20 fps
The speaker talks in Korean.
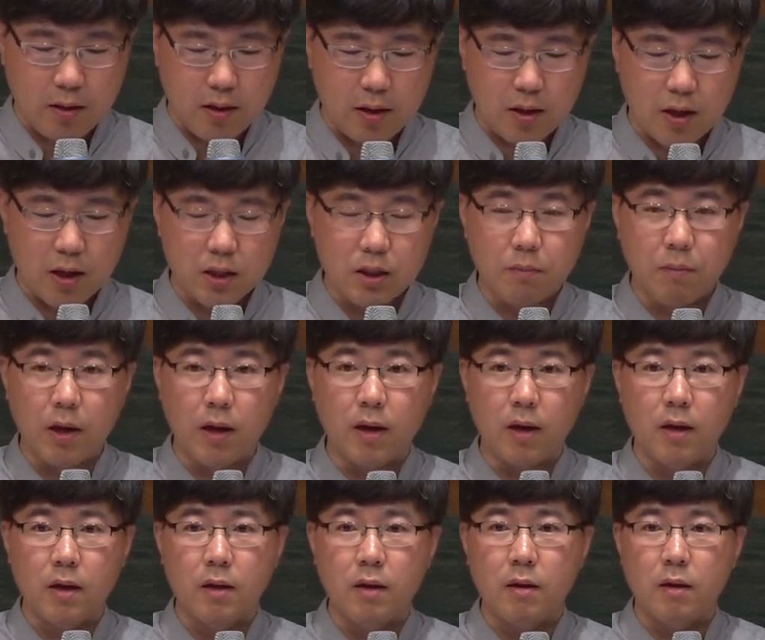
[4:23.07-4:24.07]

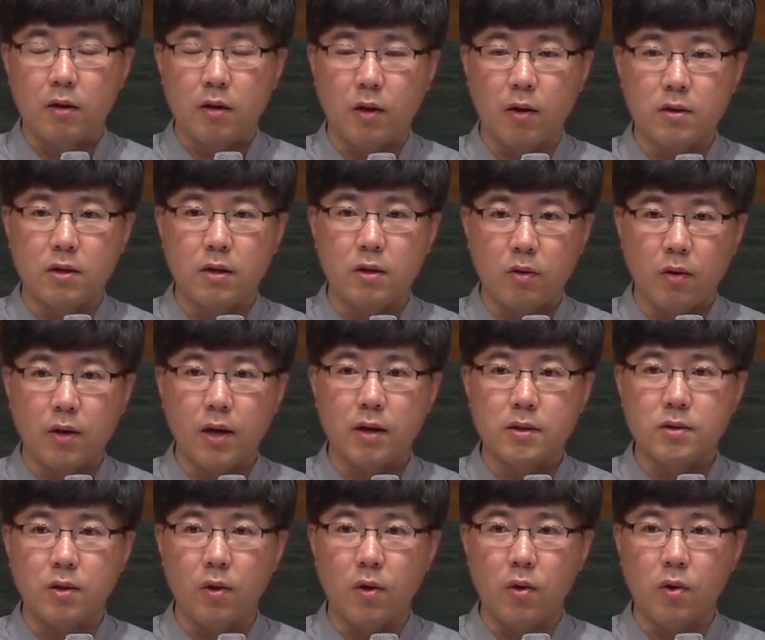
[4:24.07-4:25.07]
하나님의 곁을
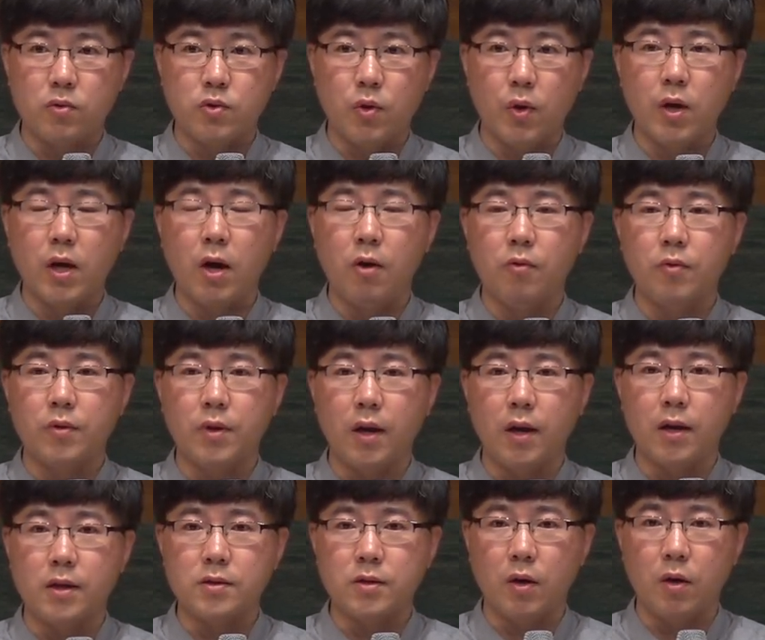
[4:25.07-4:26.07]
떠나서 죄
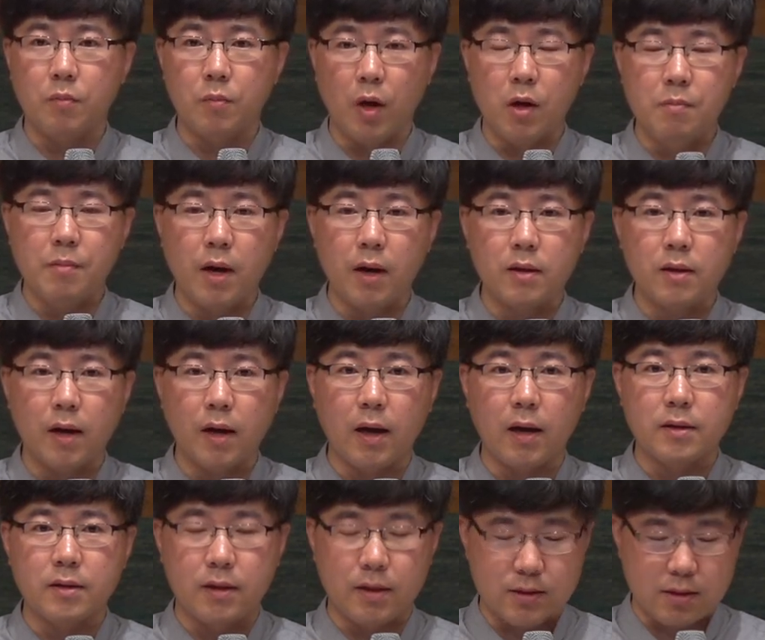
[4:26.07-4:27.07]
가운데에서
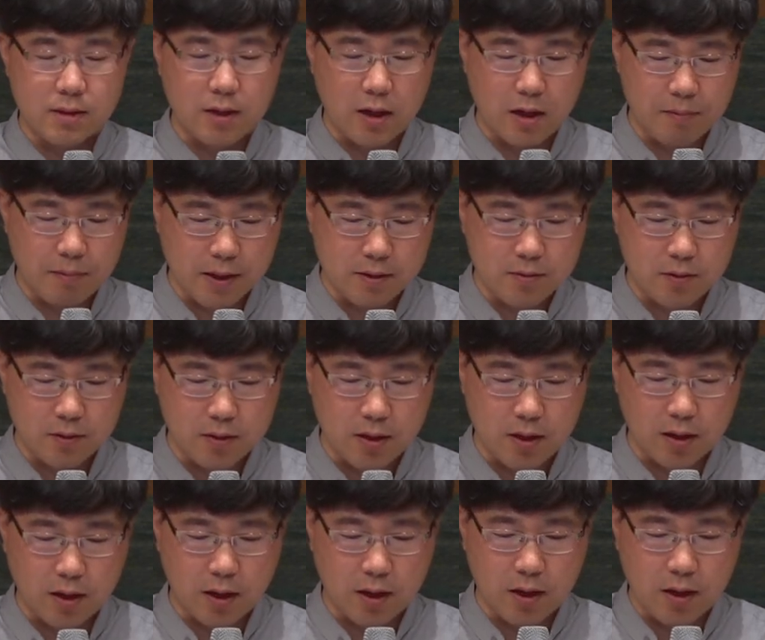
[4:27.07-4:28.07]
멸망당한 이스라엘
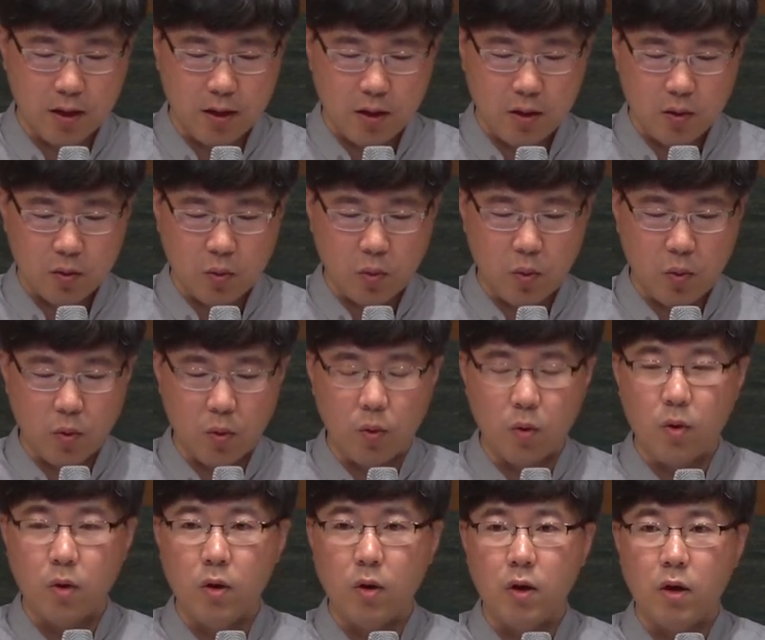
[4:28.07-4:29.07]
백성들에게
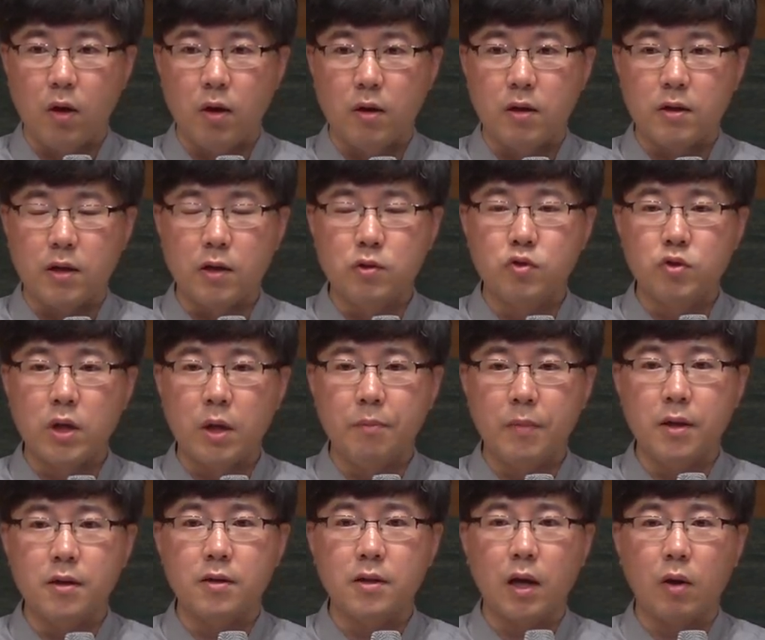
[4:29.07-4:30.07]
또 예수님
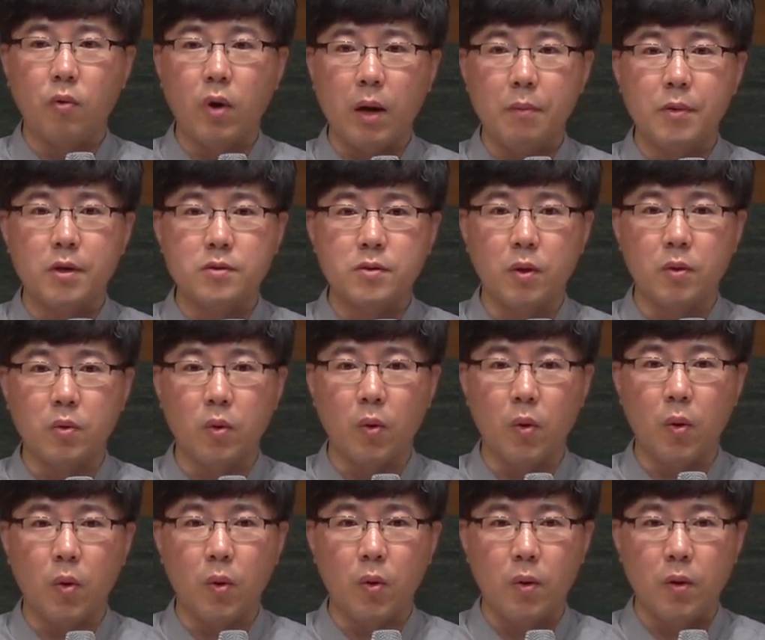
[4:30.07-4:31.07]
믿는다고
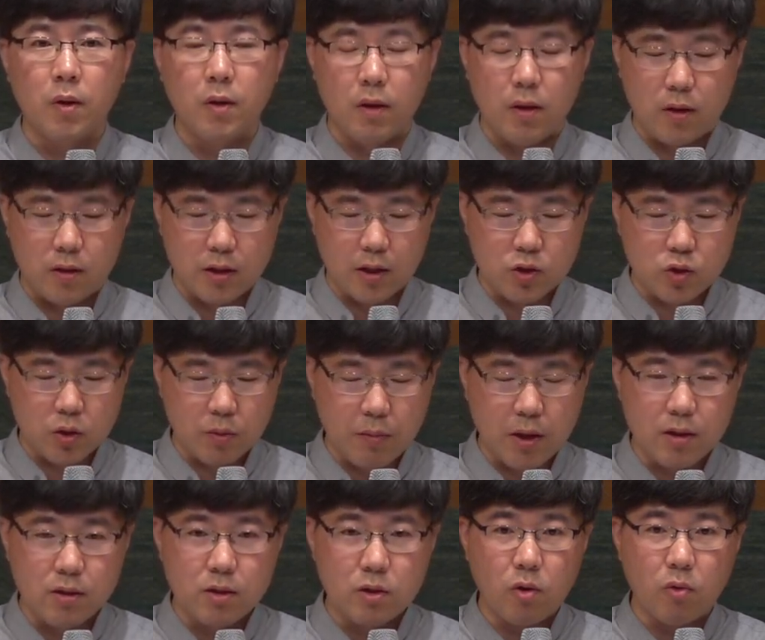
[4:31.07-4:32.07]
하면서도
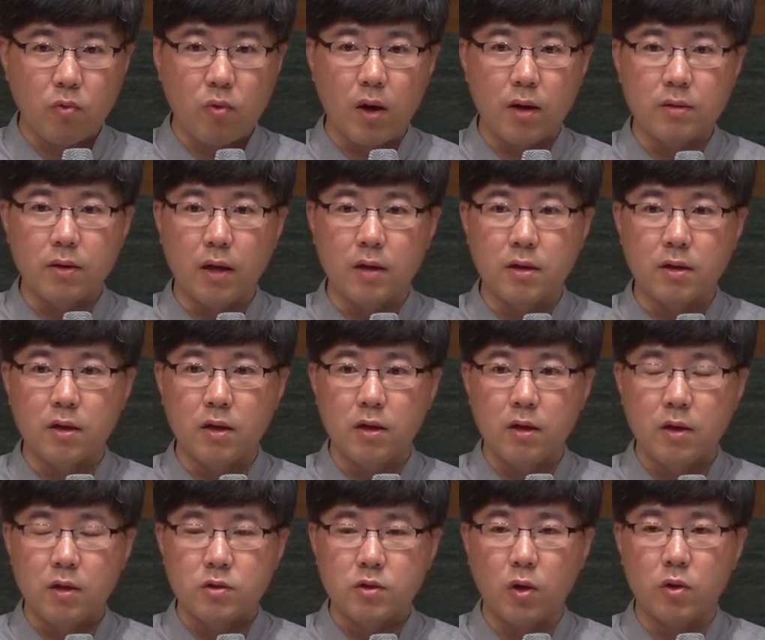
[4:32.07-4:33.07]
예수님의 능력과 은혜를
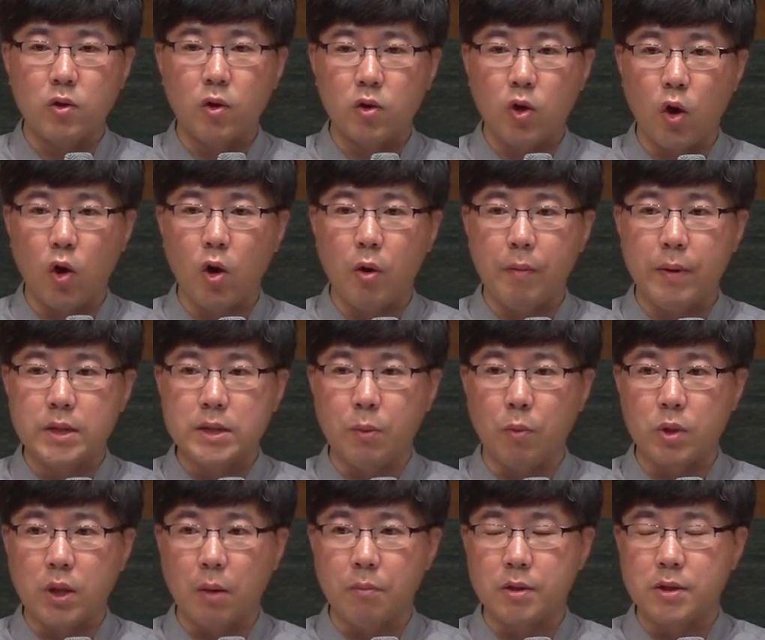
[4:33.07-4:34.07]
전혀 경험하지
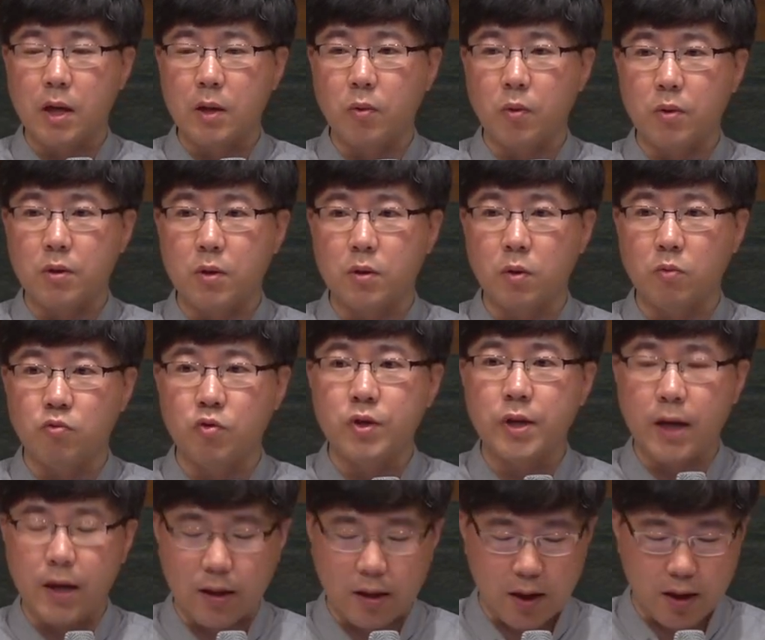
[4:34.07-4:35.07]
못하며 살고 있는 또
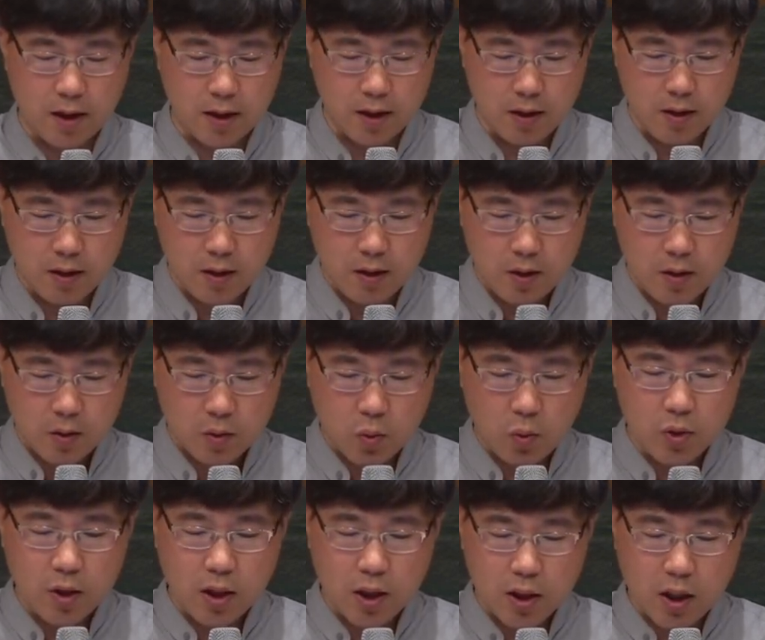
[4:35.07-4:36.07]
우리에게
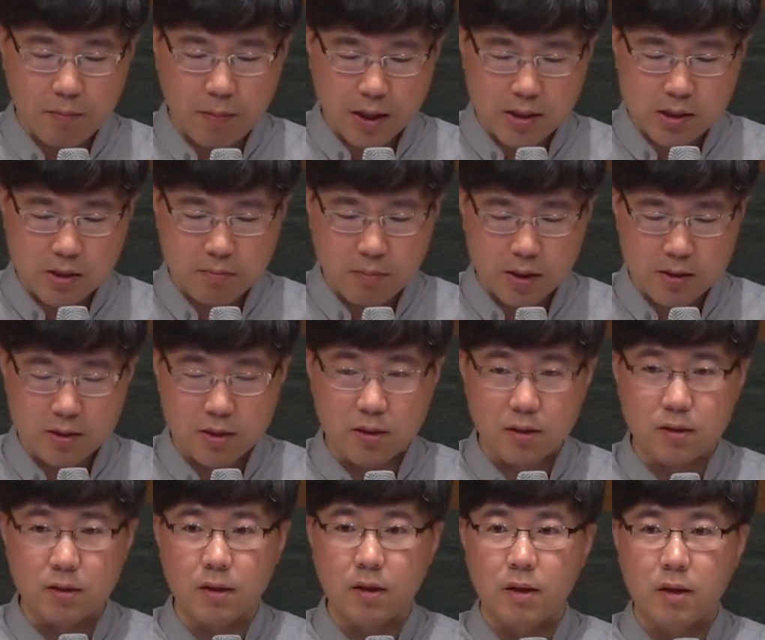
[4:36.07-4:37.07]
동일하게
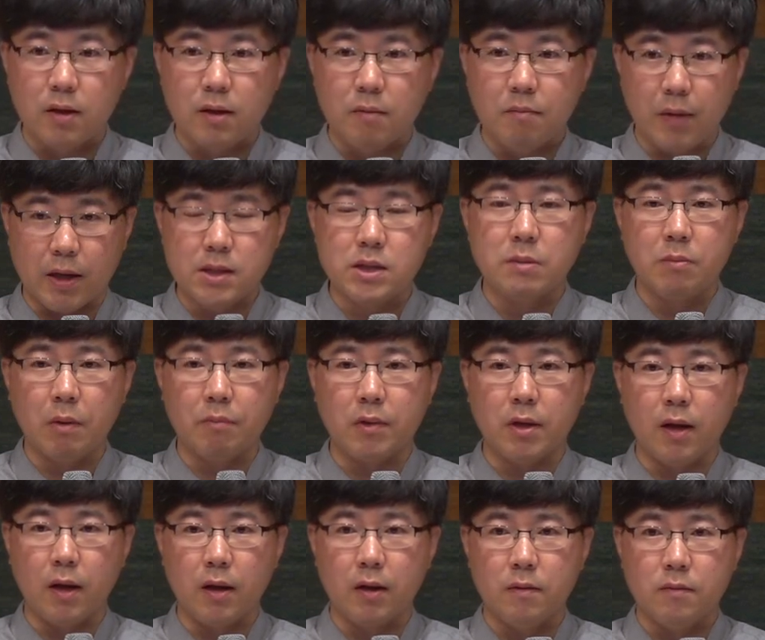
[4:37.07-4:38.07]
말씀하시는
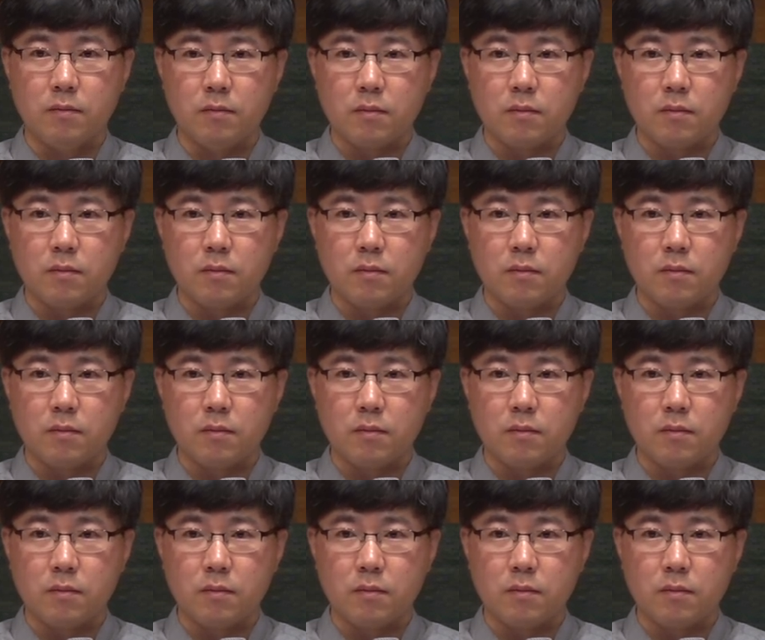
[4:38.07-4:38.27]
말씀입니다.